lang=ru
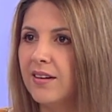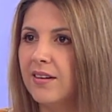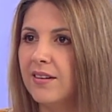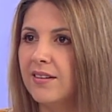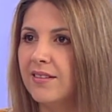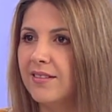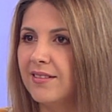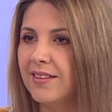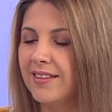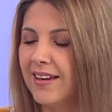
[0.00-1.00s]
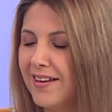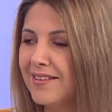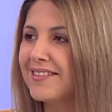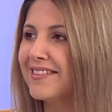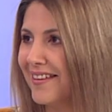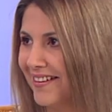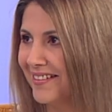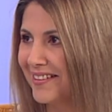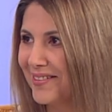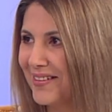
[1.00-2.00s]
А, я
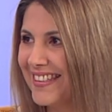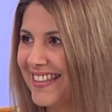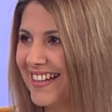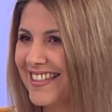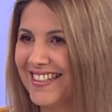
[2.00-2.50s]
стояла на гвоздях,